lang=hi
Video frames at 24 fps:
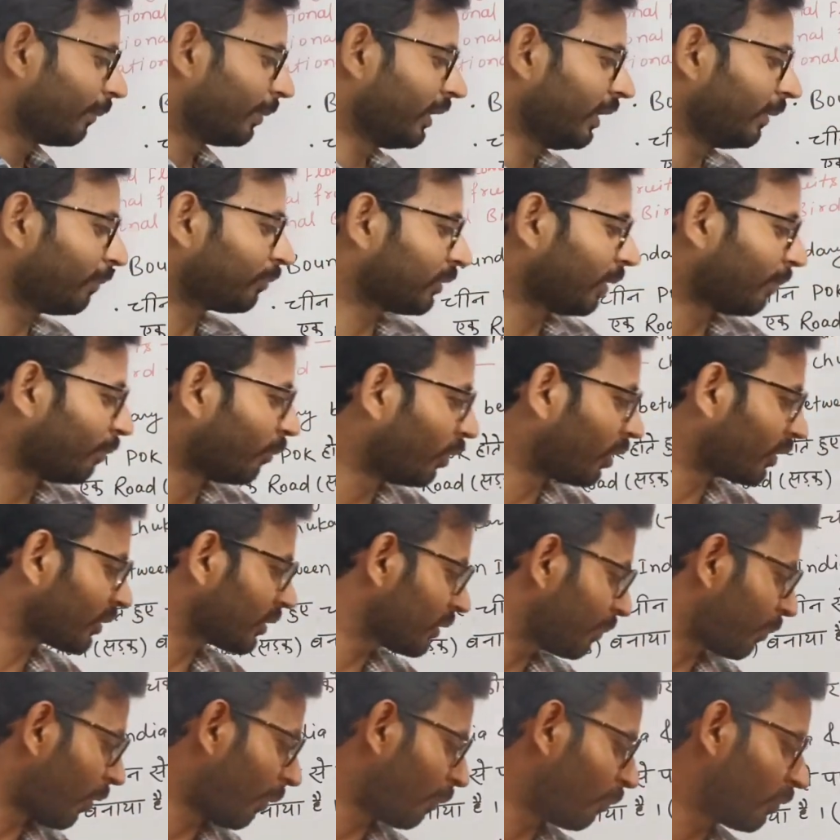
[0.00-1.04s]
फिफ्थ
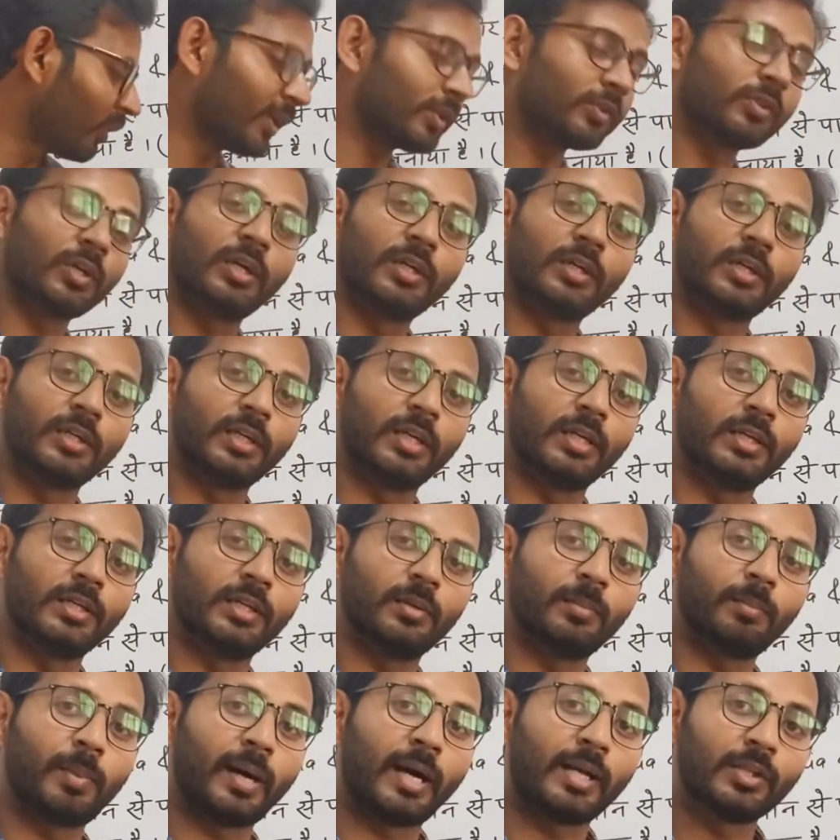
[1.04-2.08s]
मोस्ट पॉपुलस कंट्री है
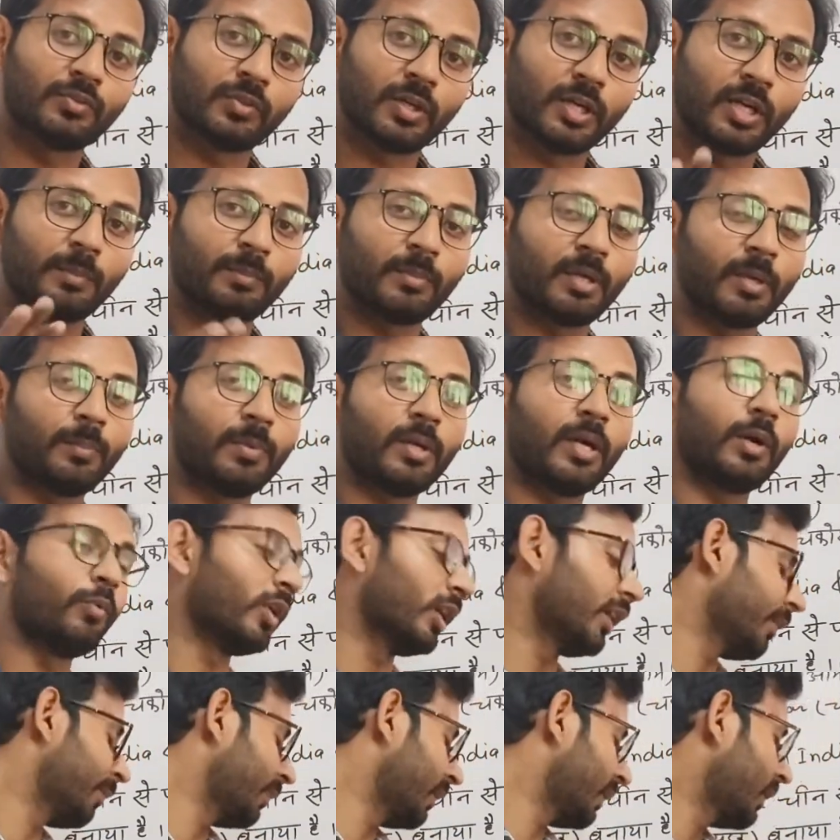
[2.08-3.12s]
ये पांचवा नंबर पे है
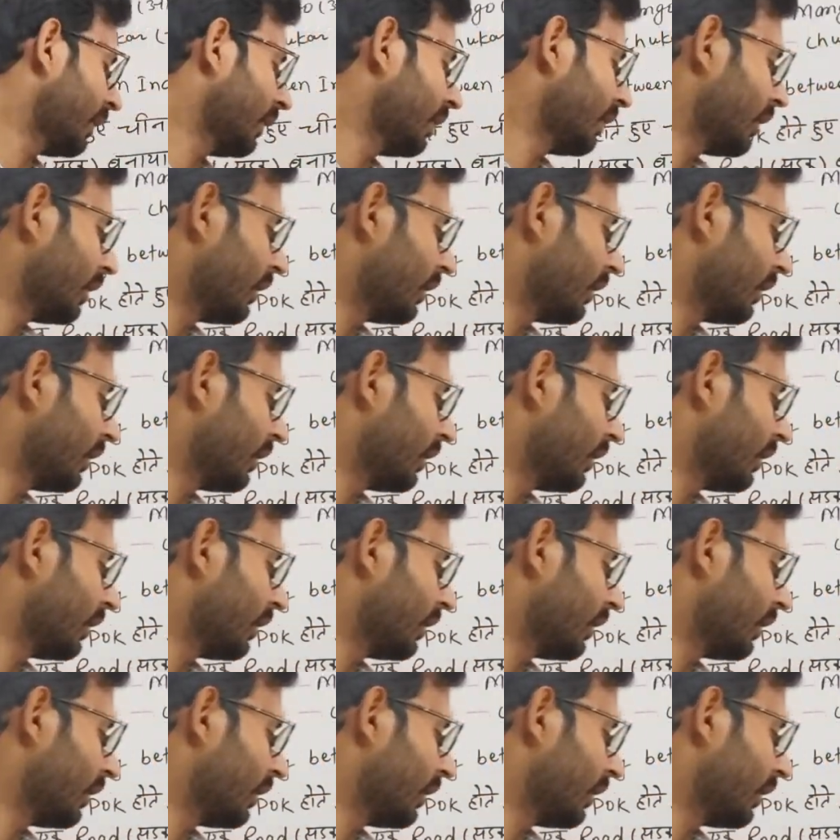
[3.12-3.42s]
वर्ल्ड में